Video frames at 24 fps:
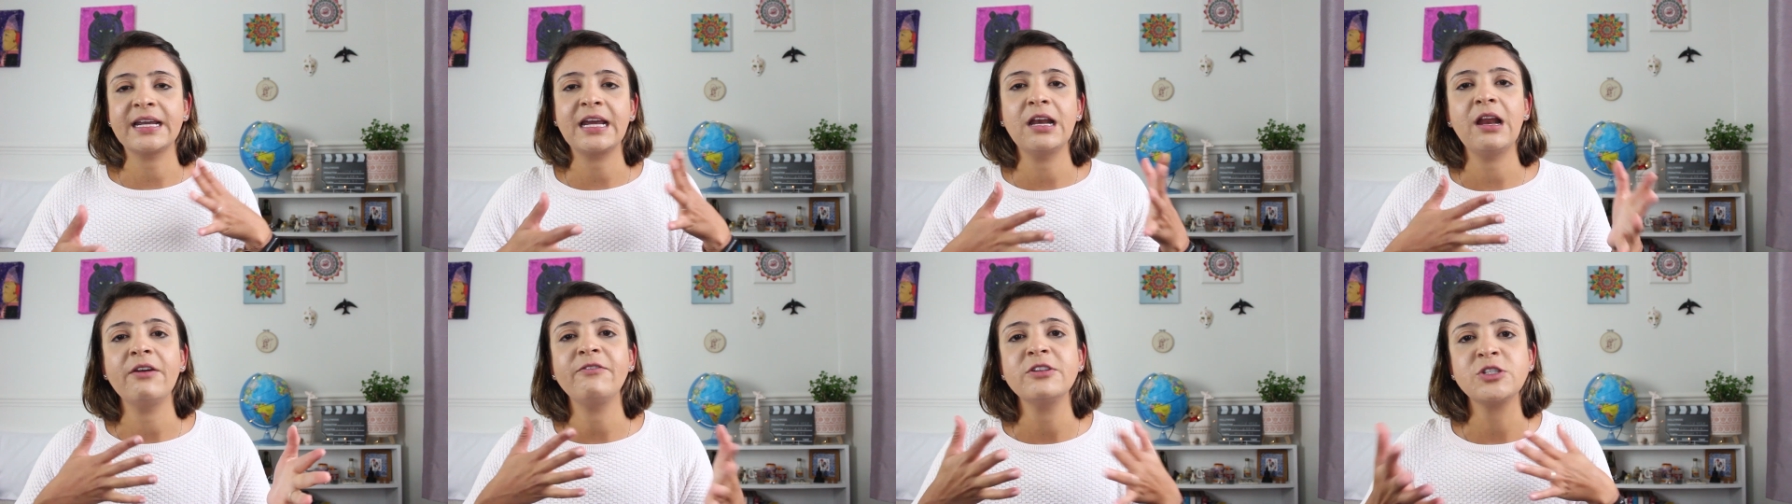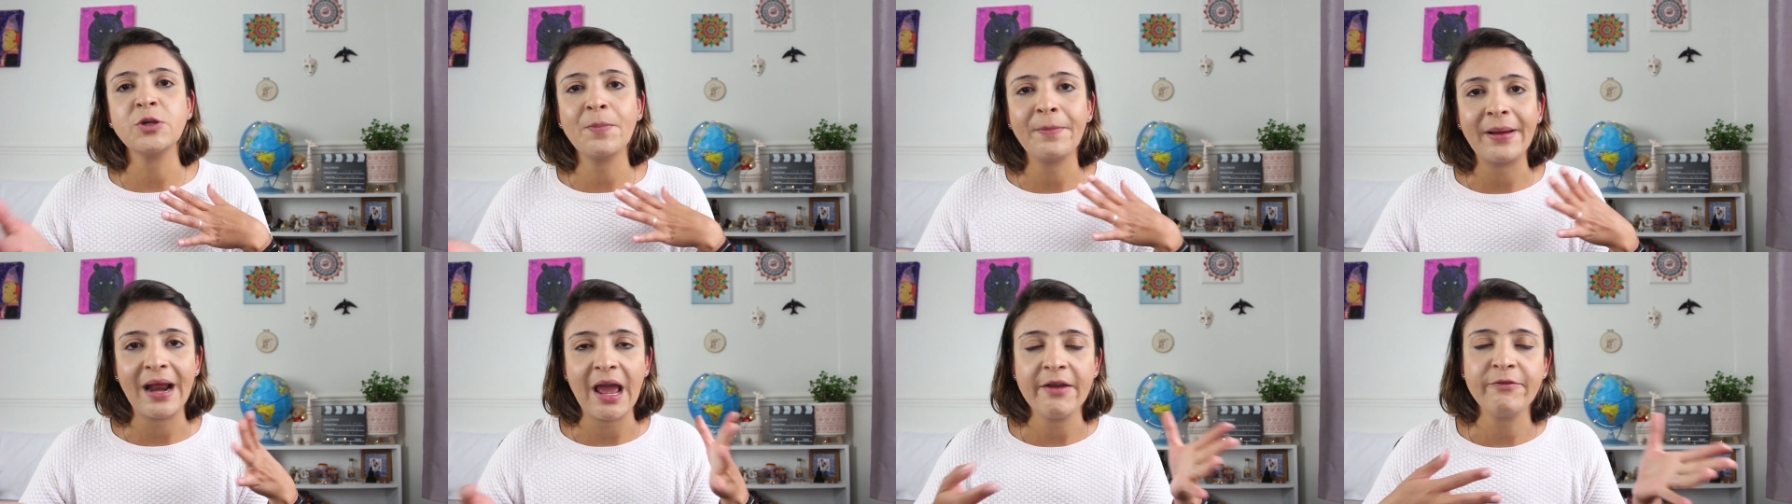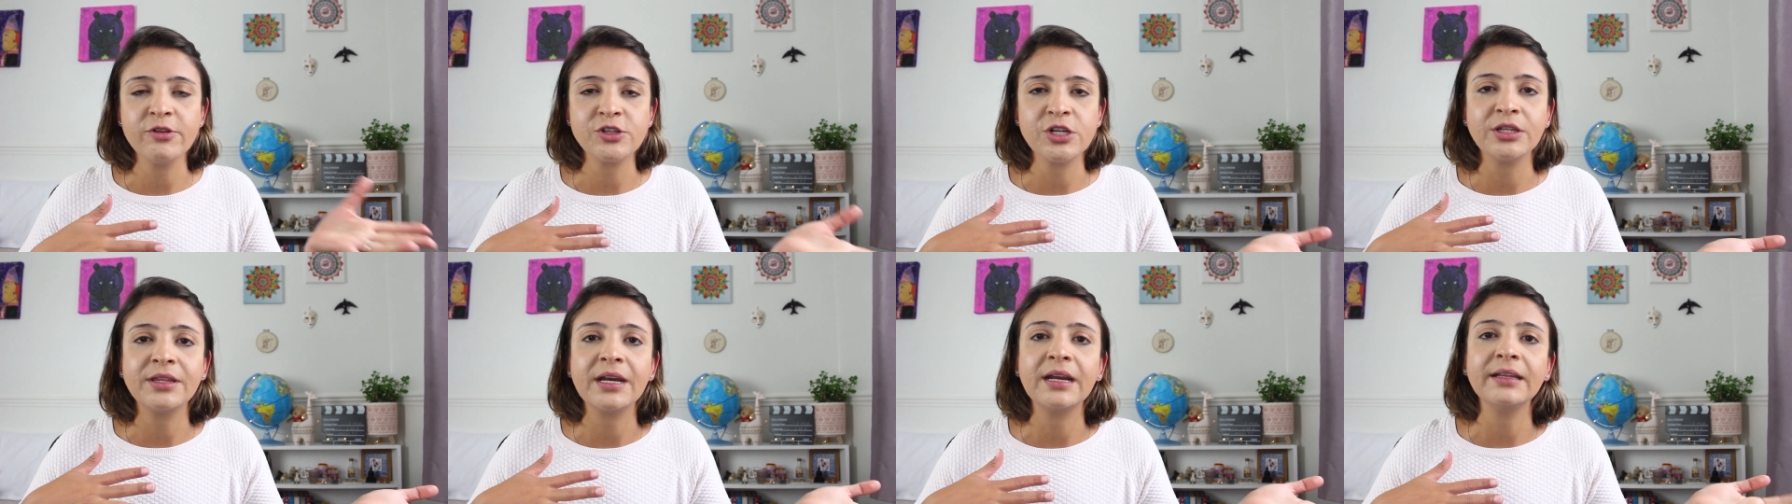aquele aviso
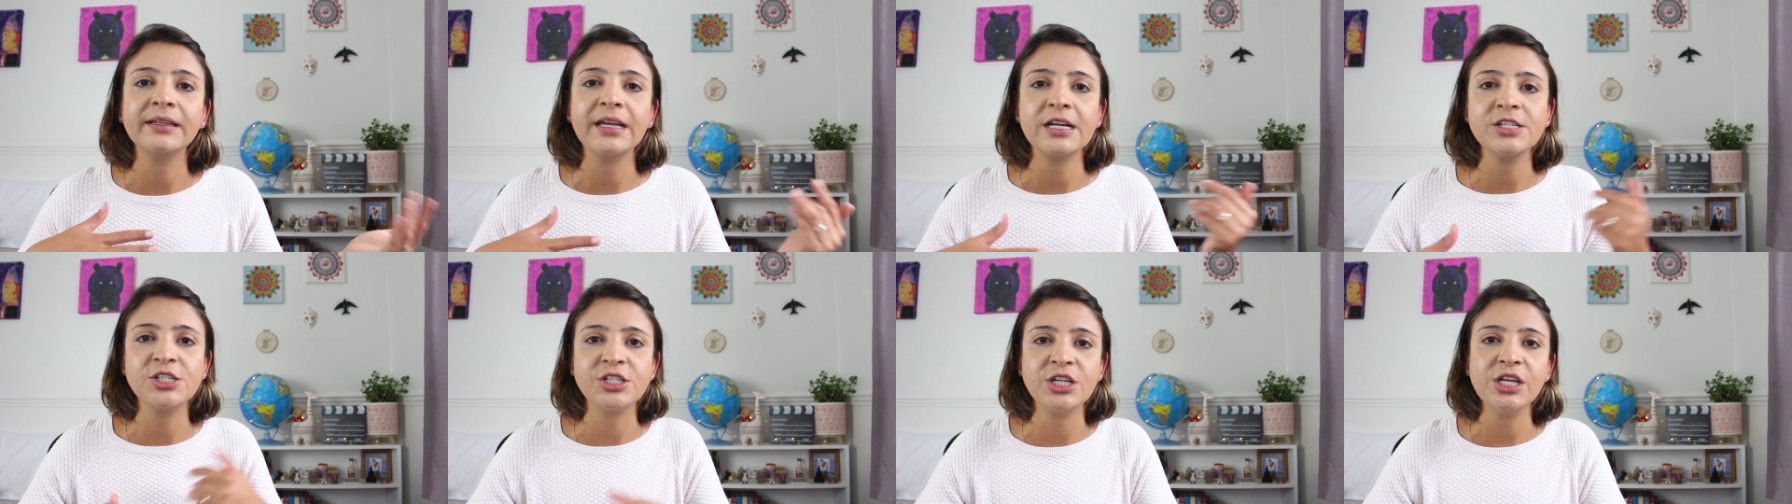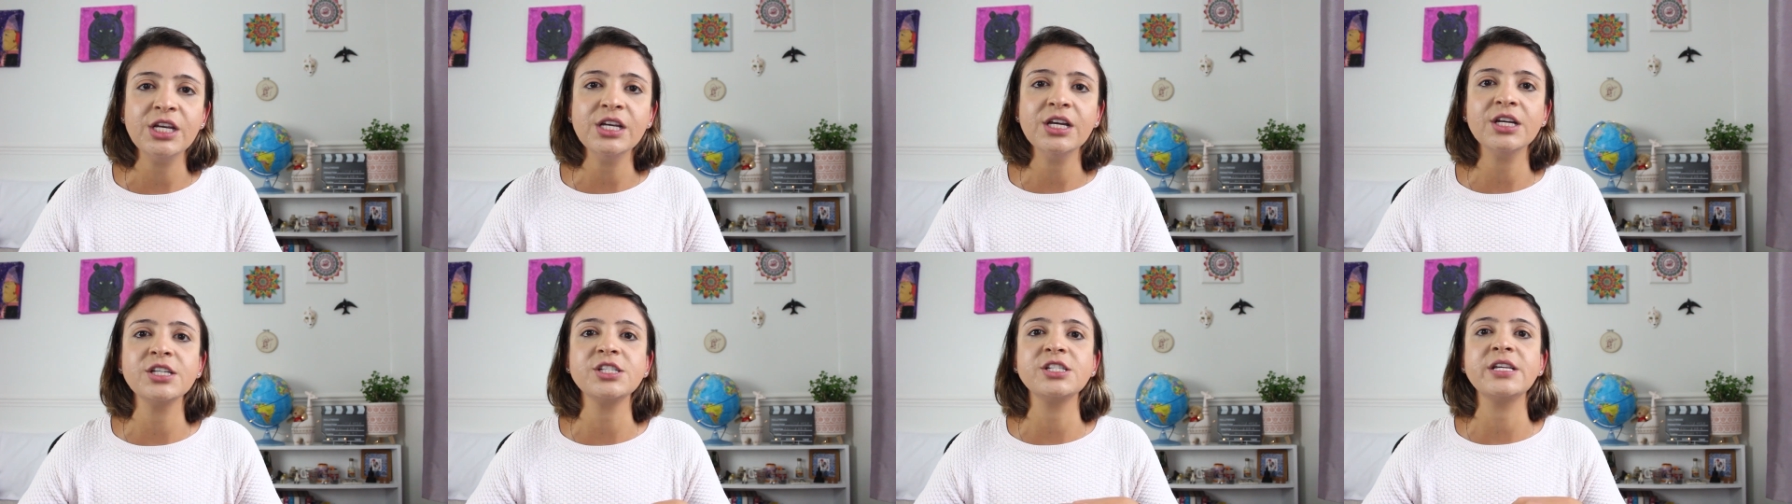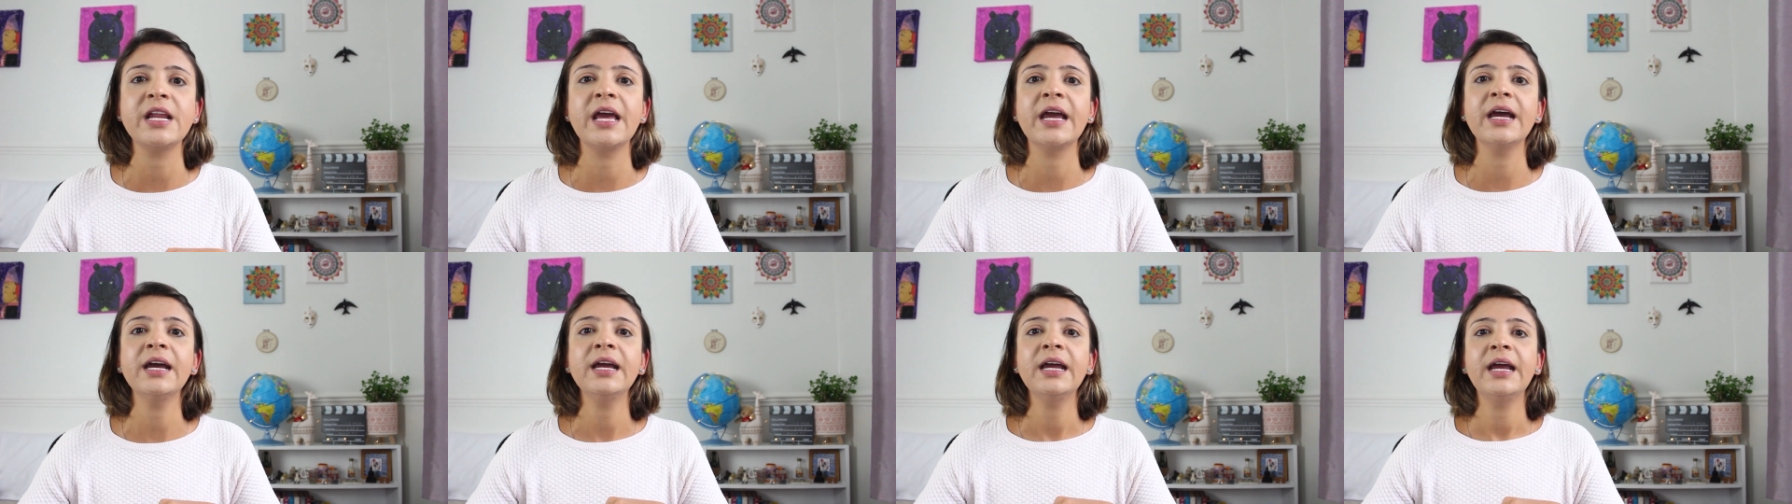prévio de 30 dias,
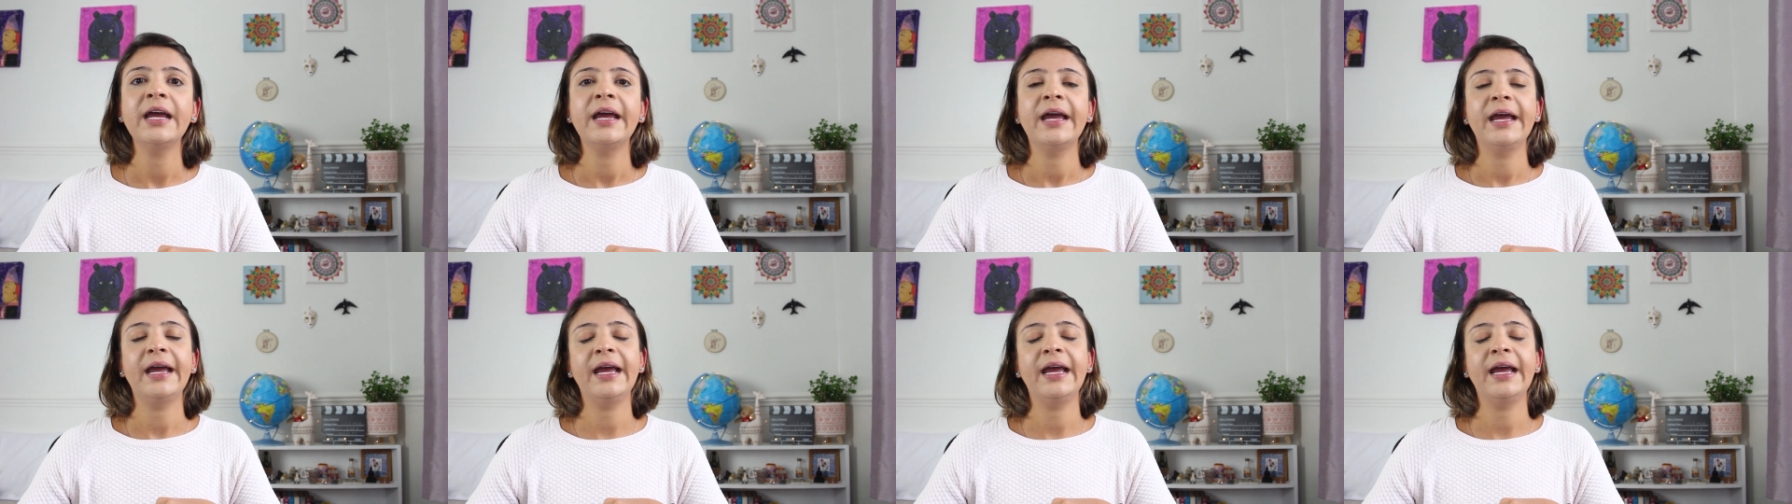né?